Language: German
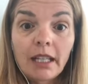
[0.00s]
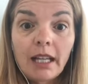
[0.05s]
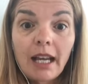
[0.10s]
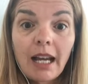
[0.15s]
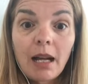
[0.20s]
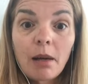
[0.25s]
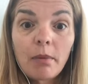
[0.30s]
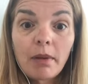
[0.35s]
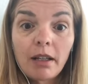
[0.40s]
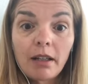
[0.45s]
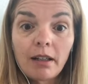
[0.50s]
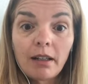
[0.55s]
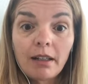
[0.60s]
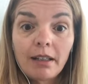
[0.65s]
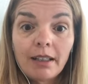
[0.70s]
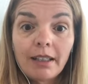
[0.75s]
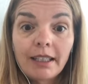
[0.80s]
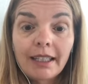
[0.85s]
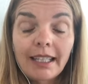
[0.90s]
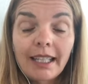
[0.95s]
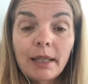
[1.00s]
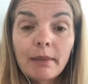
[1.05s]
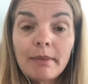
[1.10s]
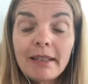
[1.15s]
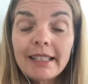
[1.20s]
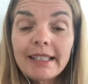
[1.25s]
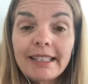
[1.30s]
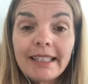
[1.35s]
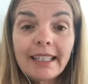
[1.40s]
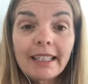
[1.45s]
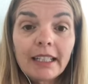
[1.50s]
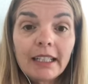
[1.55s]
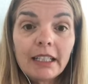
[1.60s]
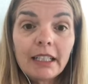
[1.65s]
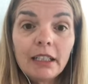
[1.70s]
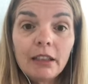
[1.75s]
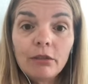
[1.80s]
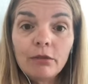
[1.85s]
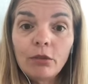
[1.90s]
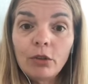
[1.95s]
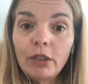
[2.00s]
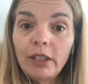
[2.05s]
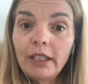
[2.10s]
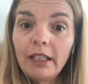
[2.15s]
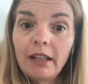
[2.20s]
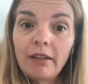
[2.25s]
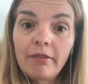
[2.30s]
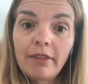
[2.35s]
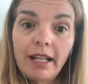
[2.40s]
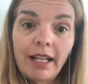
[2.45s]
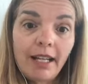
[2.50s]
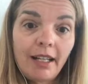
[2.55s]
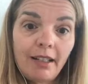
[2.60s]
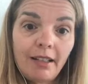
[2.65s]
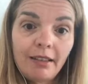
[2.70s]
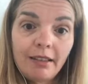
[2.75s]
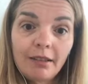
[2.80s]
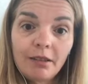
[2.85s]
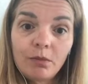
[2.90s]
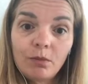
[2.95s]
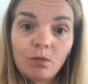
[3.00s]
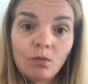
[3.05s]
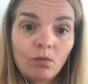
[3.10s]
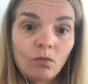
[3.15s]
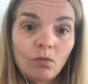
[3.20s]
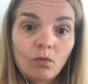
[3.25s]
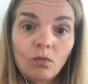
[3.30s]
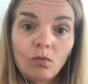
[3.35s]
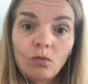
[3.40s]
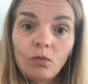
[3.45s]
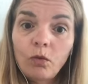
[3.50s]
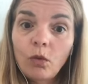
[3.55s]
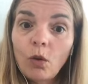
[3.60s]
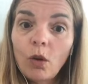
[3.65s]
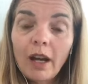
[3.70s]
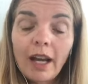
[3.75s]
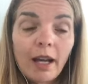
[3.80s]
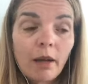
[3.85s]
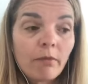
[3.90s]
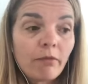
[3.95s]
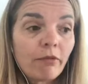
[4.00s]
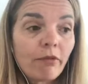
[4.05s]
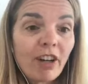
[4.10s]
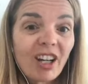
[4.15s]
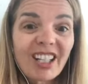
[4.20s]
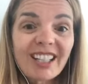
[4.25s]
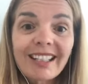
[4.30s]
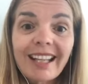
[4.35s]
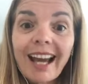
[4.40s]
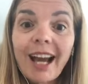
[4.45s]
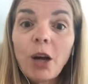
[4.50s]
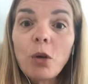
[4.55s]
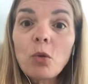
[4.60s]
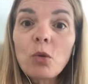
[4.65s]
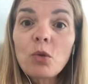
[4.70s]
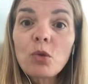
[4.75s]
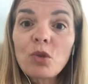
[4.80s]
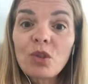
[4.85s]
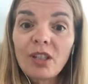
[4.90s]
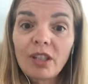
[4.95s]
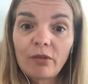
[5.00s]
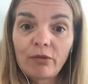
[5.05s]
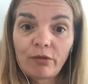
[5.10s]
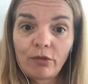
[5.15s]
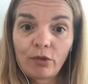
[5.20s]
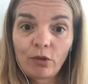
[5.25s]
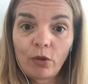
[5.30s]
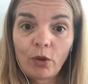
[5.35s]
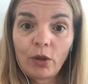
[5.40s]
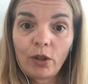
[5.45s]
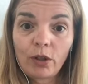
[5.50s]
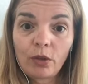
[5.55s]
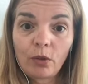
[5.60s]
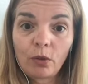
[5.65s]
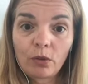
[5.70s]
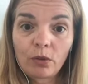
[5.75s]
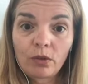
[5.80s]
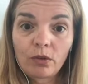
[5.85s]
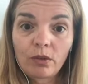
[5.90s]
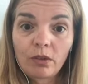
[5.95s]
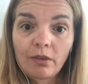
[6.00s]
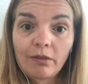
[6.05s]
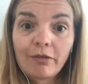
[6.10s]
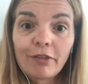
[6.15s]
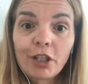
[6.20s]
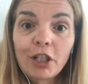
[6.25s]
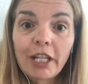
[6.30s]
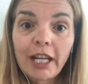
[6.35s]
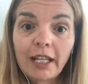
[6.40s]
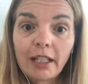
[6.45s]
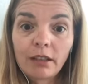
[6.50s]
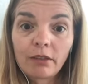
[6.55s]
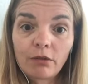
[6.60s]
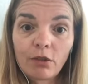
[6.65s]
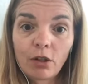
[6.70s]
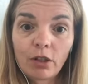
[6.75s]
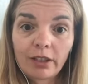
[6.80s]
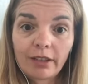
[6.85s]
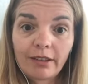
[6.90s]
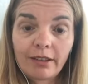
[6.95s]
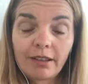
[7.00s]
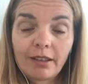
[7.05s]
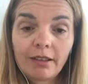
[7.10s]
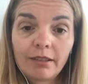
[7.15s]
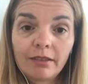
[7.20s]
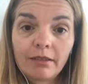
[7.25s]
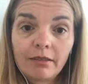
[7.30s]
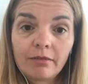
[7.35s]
Aber gibt es nicht irgendwo in der Welt, wo einfach Tausende von Euros verschenkt worden sind?